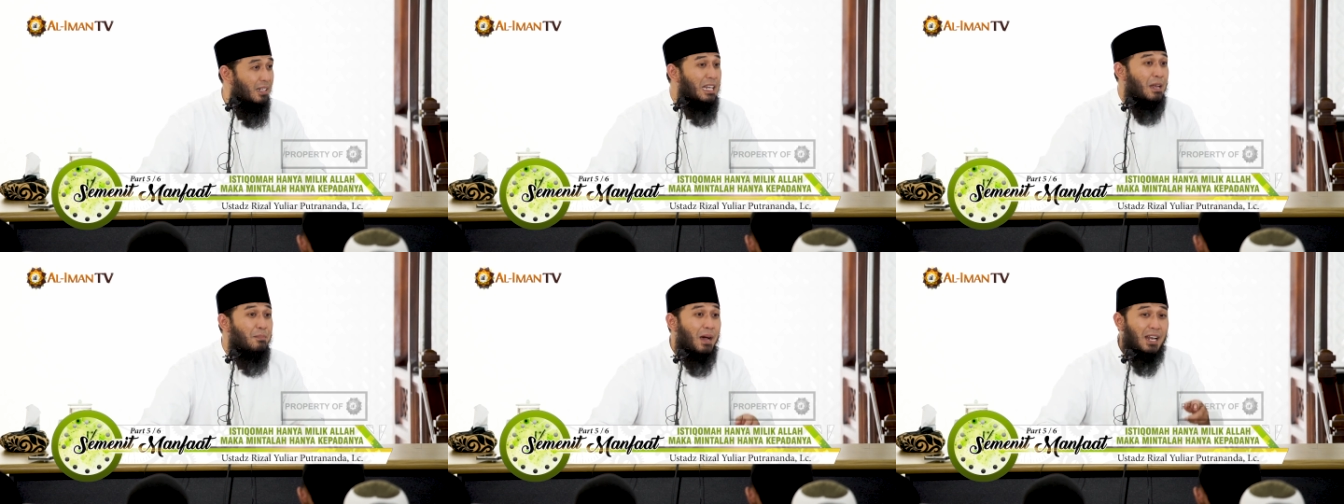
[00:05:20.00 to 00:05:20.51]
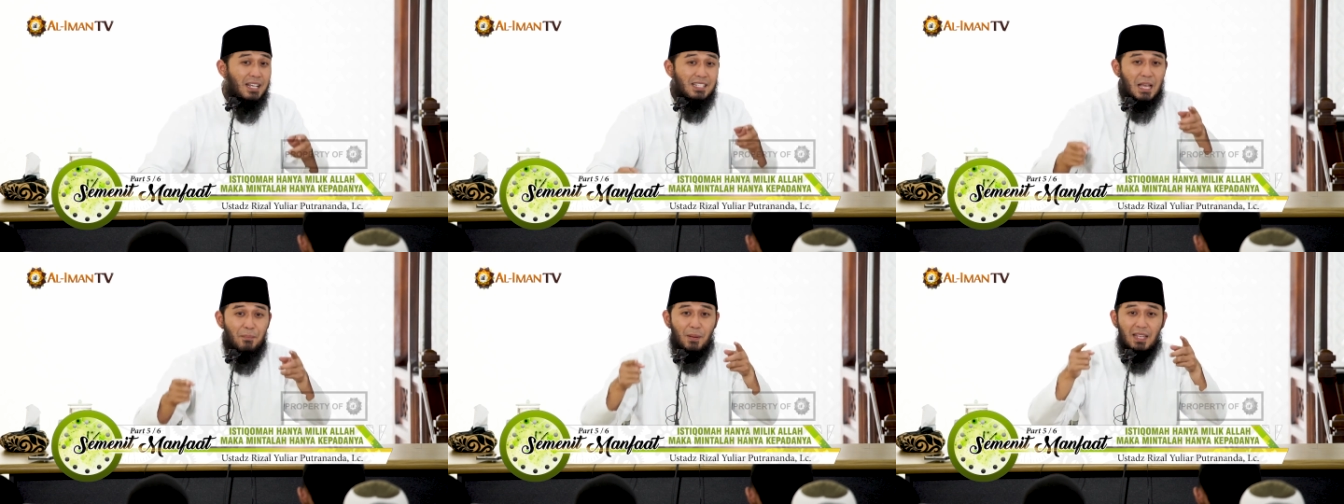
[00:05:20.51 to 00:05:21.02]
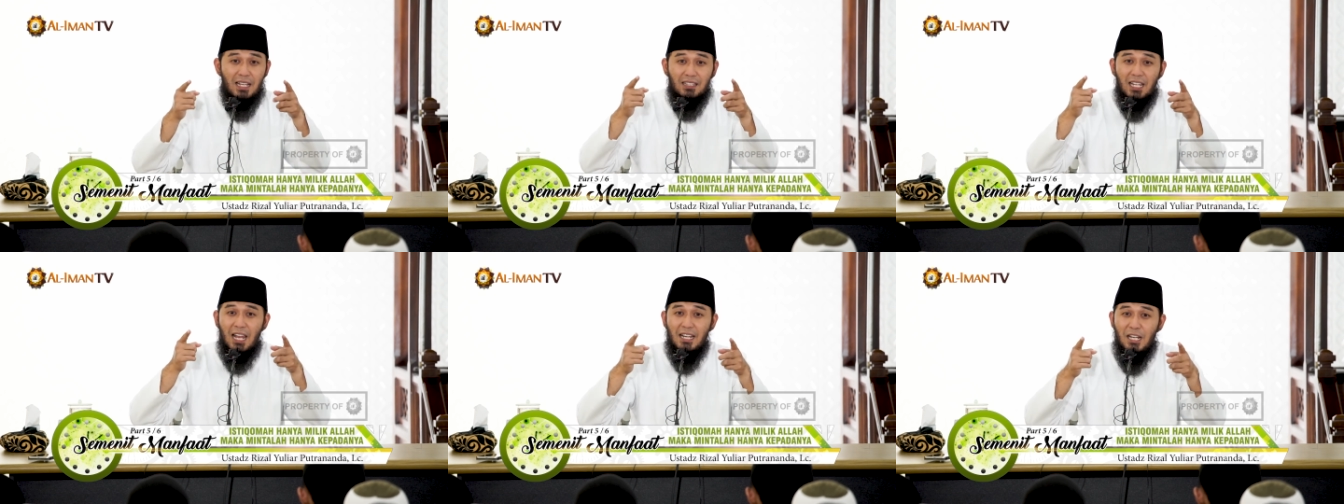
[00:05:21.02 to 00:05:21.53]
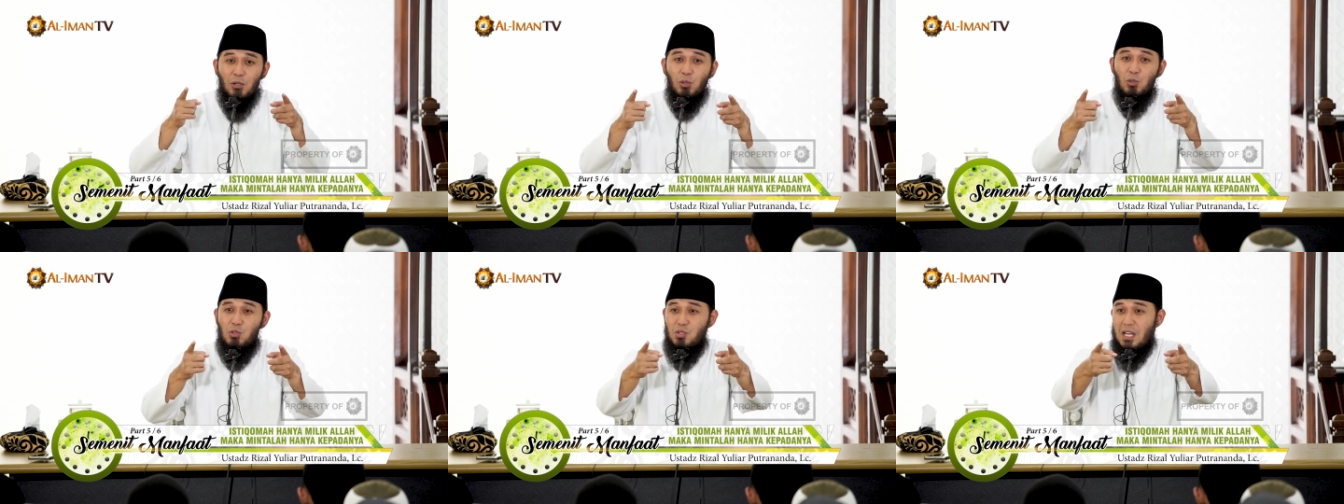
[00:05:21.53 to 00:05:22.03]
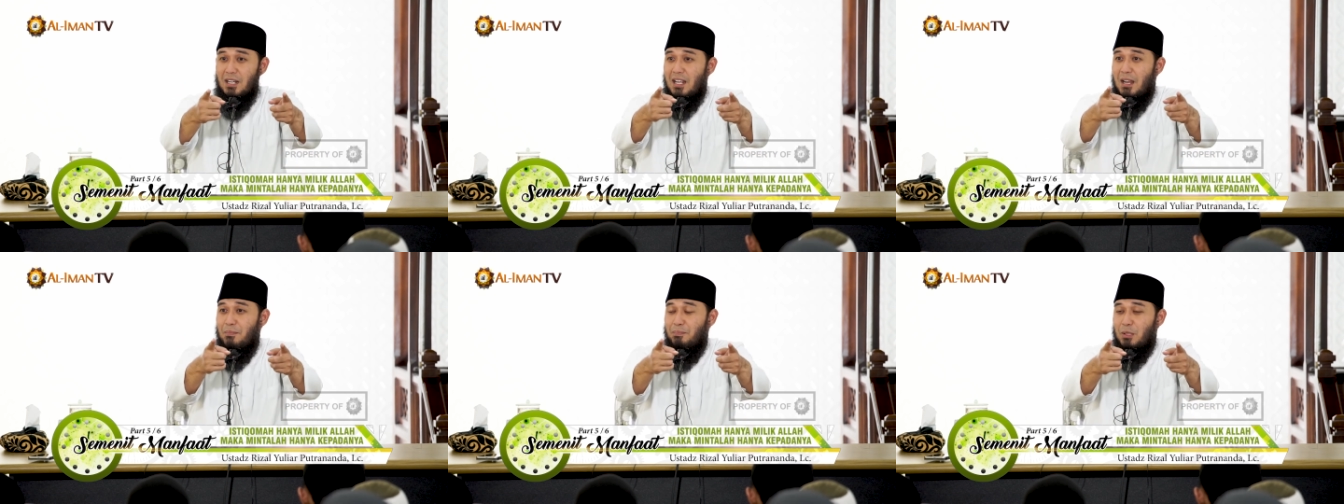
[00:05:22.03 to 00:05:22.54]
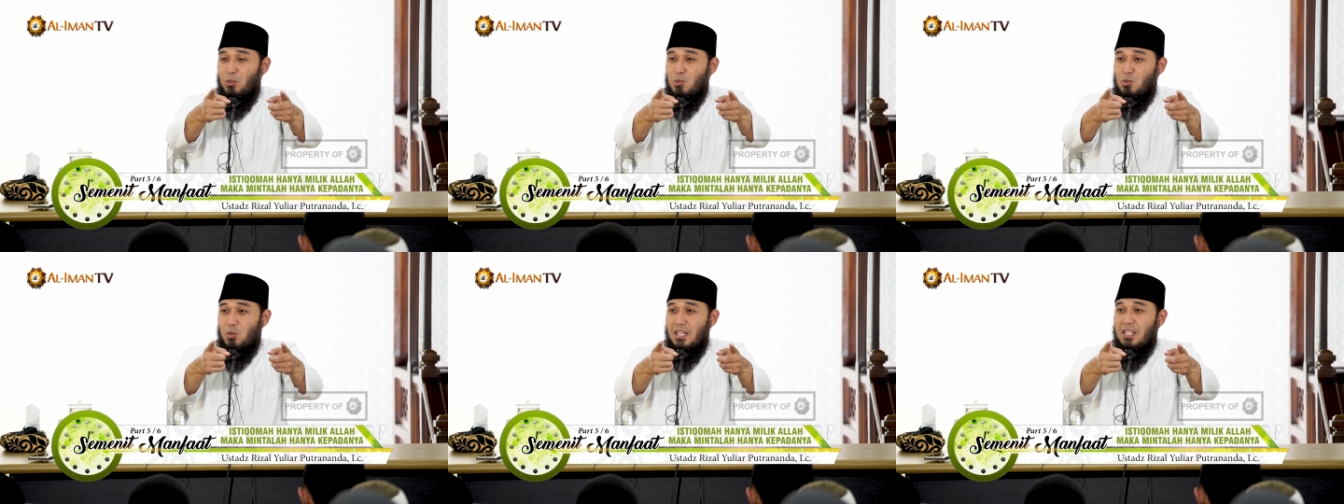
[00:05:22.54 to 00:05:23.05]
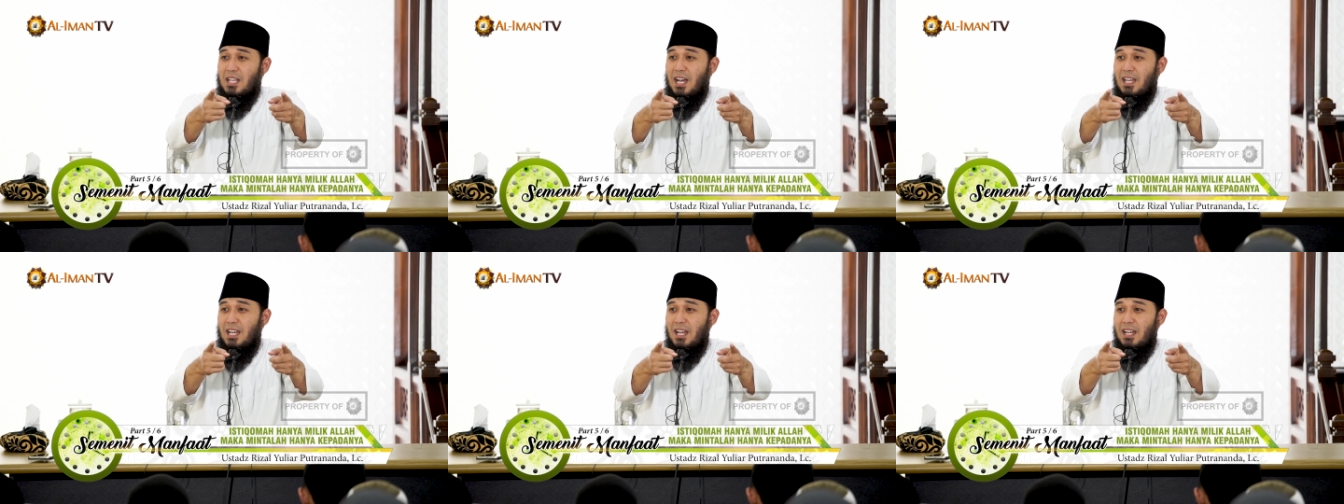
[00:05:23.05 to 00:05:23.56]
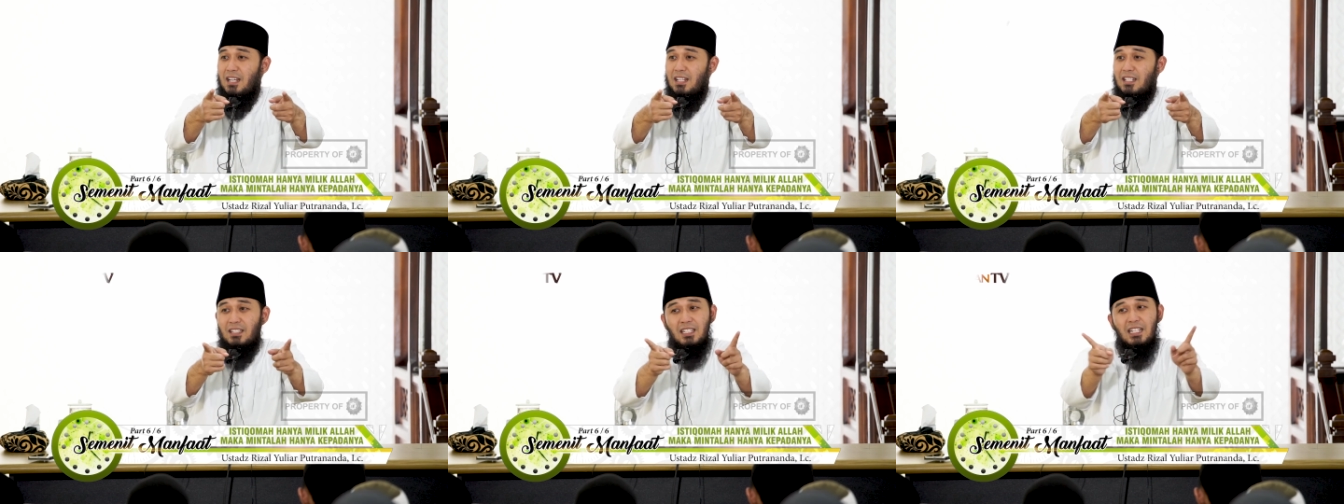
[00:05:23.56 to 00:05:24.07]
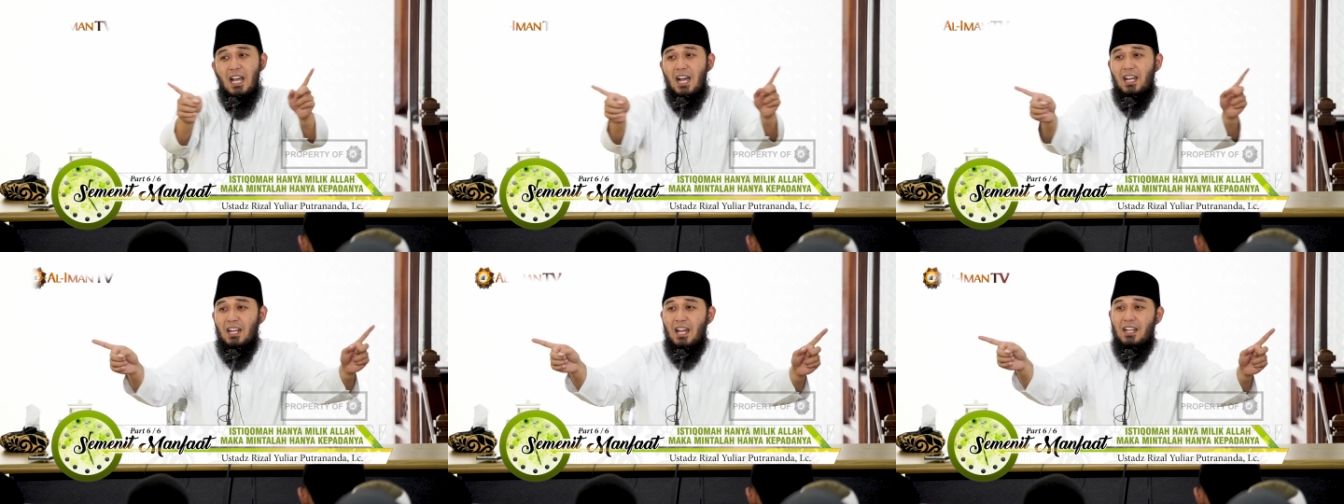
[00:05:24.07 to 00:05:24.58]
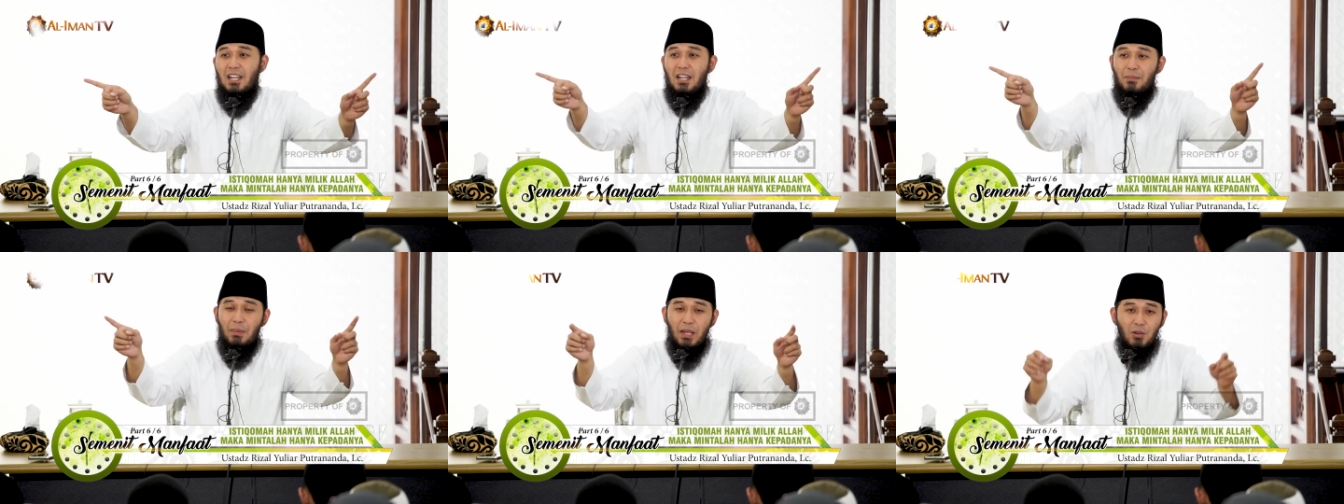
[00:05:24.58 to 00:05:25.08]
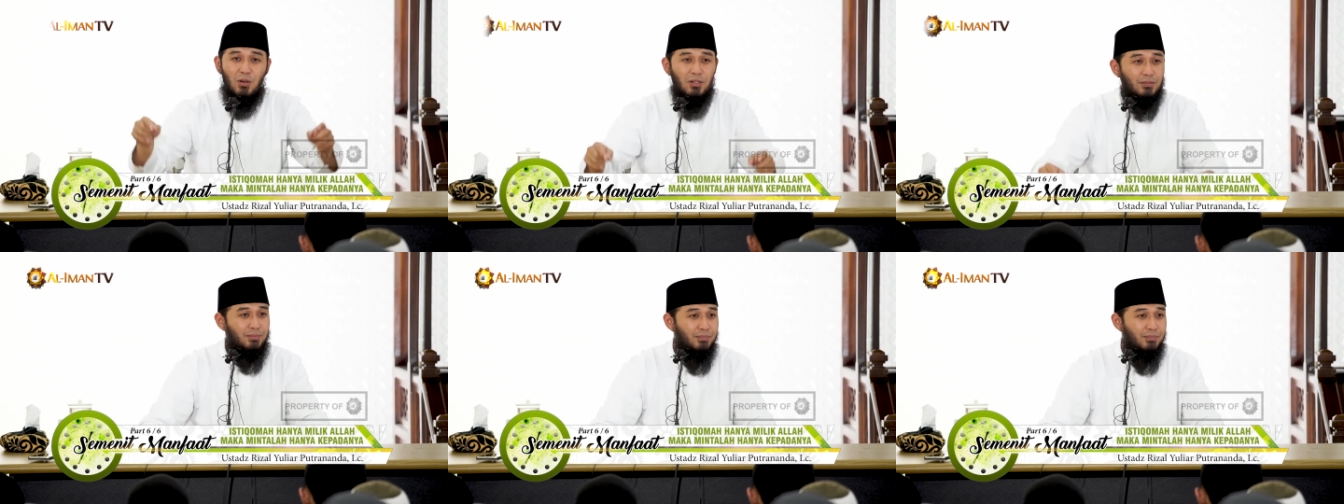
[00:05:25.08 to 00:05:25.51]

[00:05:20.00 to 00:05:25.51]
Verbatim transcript: Dan barang siapa yang telah diluruskan dalam petunjuk hidayah, tidak akan ada yang bengkok.